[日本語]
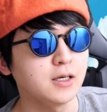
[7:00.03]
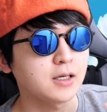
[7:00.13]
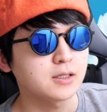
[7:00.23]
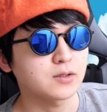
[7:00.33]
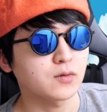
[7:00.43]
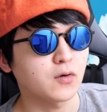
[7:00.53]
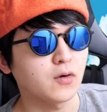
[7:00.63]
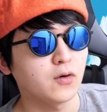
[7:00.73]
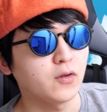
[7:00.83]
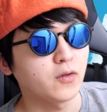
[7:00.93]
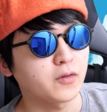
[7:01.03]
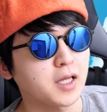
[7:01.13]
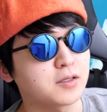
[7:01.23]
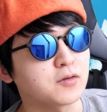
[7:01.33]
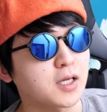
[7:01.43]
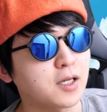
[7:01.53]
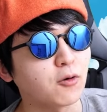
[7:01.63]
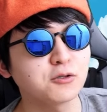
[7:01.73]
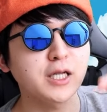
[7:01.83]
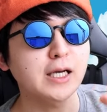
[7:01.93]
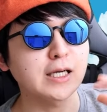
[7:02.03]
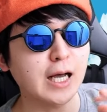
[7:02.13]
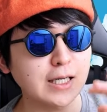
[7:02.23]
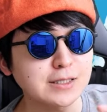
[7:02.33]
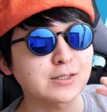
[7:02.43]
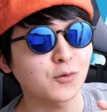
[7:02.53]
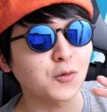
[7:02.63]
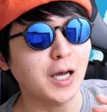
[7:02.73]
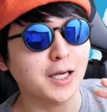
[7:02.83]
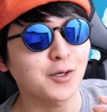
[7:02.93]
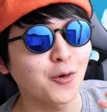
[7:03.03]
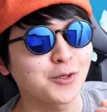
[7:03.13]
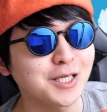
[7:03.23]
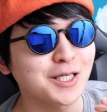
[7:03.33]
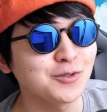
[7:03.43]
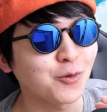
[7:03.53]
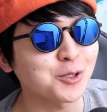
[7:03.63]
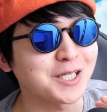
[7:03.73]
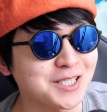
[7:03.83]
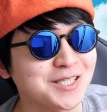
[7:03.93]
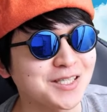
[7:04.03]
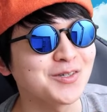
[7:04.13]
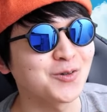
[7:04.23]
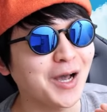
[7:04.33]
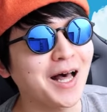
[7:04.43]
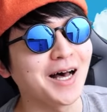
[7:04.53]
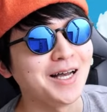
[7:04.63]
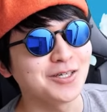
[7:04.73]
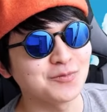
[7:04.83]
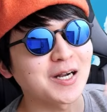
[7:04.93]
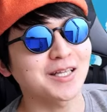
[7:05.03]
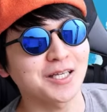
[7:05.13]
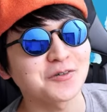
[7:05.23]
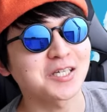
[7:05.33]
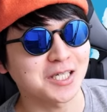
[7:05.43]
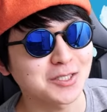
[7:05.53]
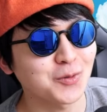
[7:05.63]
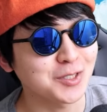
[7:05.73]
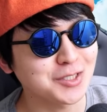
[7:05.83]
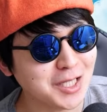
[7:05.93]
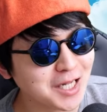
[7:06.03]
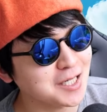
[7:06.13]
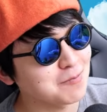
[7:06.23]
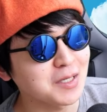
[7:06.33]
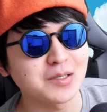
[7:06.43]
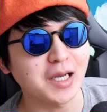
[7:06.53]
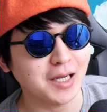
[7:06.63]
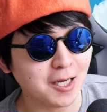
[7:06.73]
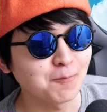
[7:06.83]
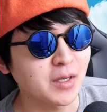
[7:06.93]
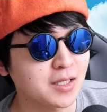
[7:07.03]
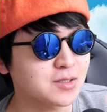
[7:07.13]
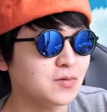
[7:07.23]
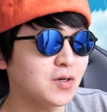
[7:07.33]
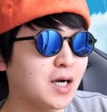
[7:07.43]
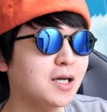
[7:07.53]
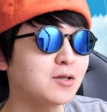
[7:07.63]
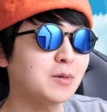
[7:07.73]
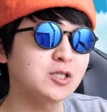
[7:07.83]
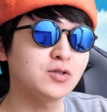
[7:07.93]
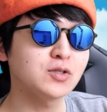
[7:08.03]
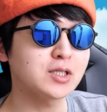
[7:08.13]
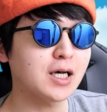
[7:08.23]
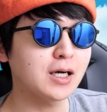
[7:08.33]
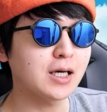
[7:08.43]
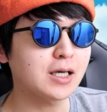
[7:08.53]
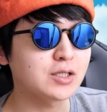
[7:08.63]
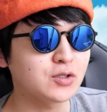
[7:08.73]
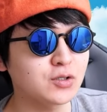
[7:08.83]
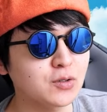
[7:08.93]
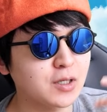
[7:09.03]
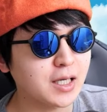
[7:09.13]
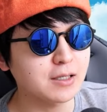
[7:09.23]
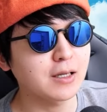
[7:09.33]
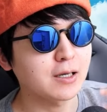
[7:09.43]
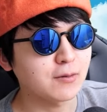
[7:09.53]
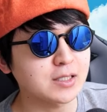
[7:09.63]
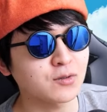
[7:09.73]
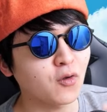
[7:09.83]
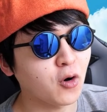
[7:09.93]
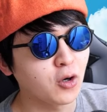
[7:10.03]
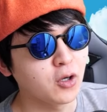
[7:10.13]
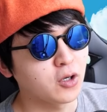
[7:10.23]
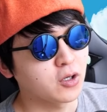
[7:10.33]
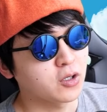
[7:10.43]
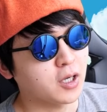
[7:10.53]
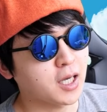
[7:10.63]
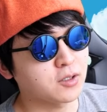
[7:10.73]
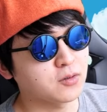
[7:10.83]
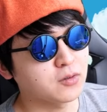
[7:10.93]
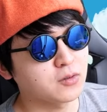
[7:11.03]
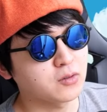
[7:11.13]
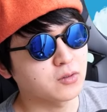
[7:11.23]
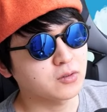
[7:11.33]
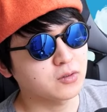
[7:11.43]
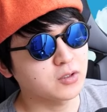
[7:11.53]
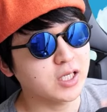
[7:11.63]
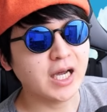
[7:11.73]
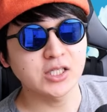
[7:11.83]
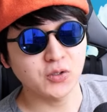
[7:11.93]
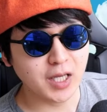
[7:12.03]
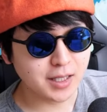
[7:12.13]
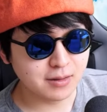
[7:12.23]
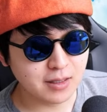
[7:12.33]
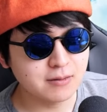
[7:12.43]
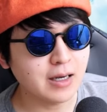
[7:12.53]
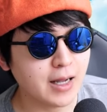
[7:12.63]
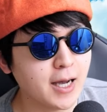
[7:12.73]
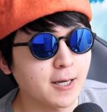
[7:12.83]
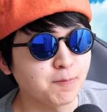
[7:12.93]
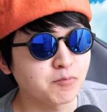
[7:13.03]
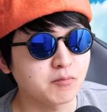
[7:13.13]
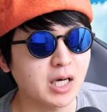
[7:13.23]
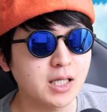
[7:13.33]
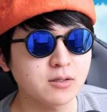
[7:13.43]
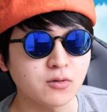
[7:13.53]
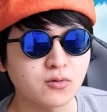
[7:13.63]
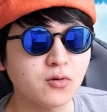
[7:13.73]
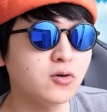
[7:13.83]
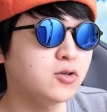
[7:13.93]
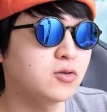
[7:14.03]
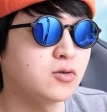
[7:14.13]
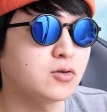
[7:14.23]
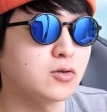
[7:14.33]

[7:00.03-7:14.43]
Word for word: そのなんていうかな6年間その学校にいる子たちっていうのが生まれていくわけじゃん創立7年目ぐらいから。でそう考えるとまあ13回か14回ぐらいはその、あのー、繰り返しをやってるからまあなんていうのどういう